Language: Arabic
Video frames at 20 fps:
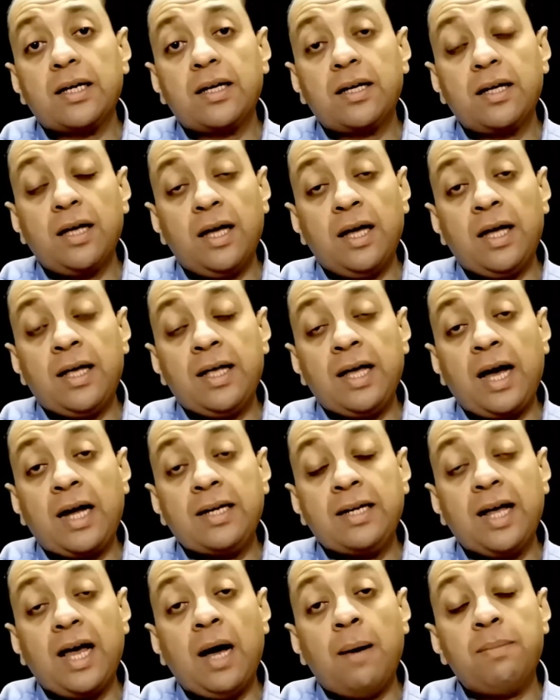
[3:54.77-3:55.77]

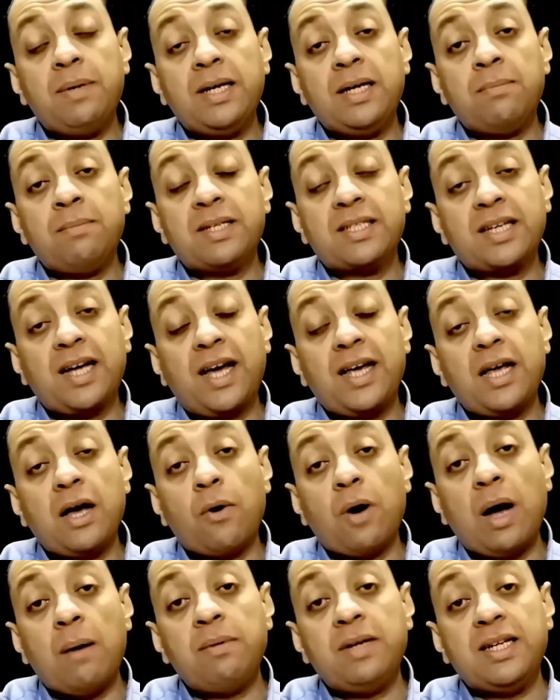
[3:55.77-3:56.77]
يعني قبل المسيحيه
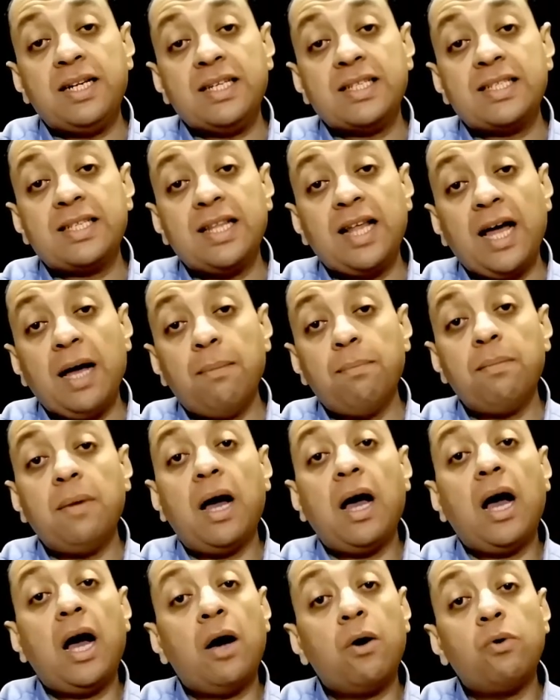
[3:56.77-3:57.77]
وقبل الاسلام
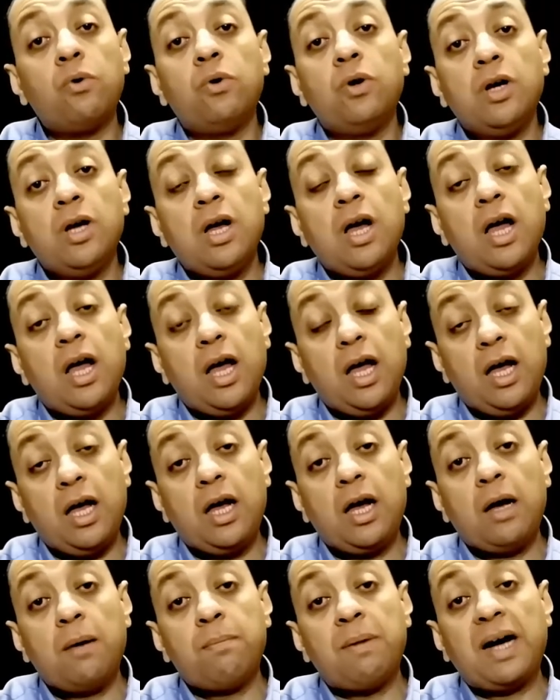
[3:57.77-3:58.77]
او
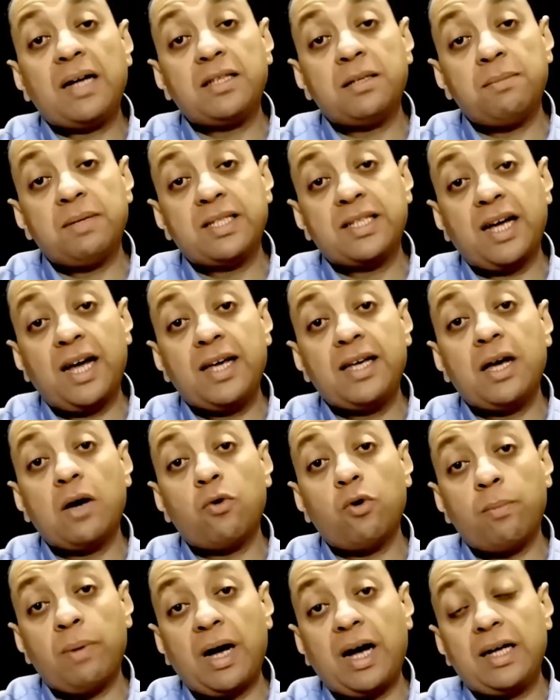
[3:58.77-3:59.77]
بعد المسيحيه
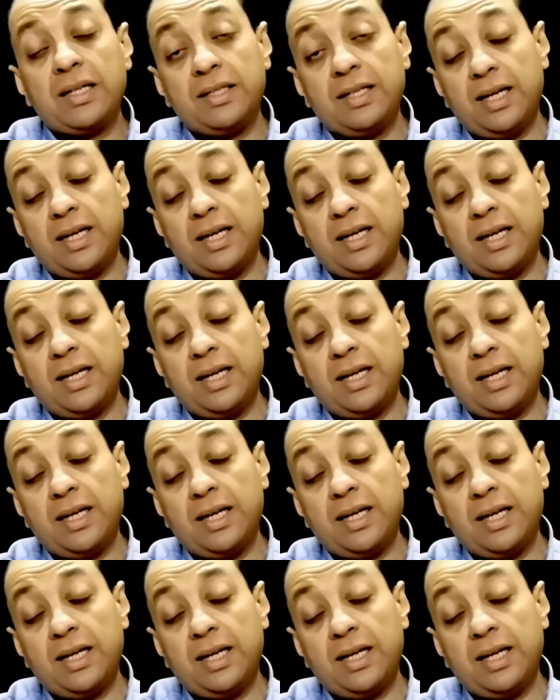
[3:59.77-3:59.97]
وبعد